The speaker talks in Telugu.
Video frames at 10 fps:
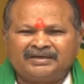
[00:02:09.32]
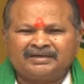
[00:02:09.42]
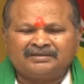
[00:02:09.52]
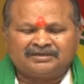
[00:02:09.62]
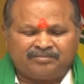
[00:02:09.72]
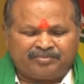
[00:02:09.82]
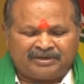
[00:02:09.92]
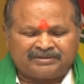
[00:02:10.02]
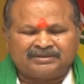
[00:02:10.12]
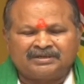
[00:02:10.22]
ధైర్యం
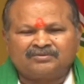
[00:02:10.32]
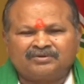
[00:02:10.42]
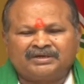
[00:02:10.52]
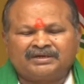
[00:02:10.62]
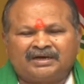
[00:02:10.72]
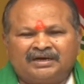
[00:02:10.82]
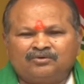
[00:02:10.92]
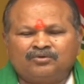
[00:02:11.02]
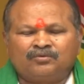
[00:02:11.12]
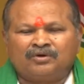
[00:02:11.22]
చెప్పాల్సినటువంటి
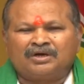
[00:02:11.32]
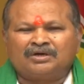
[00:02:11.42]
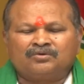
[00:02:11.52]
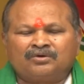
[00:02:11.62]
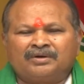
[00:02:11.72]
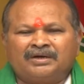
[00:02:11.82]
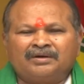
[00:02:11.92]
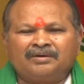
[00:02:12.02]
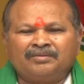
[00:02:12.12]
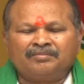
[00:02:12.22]
నాయకులు ఒక్కళ్ళు కూడా
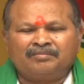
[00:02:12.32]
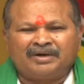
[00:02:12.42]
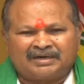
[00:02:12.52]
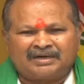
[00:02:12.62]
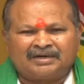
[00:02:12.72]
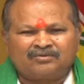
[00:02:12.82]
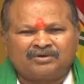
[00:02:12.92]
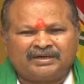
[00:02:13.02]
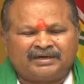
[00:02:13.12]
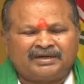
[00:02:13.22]

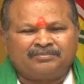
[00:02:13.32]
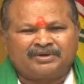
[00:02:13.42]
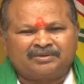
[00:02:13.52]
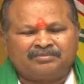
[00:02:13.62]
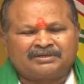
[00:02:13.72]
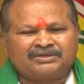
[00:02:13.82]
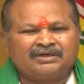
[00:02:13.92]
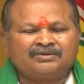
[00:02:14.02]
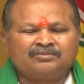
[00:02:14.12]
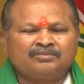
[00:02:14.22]
మాట్లాడకుండా ఇంకా
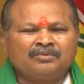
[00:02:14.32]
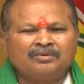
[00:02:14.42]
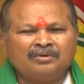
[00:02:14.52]
ప్రతిపక్షాలు